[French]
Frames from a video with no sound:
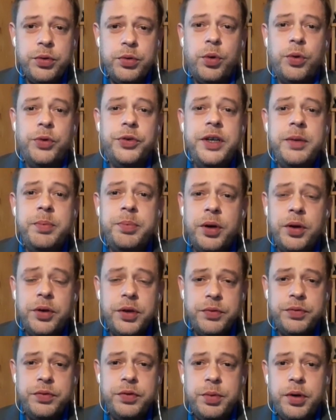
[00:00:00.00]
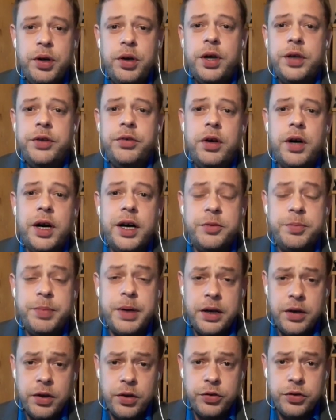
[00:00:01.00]
d'eux. On dépend des footballeurs et de leur
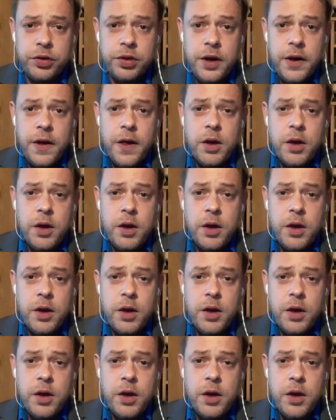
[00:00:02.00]
expérience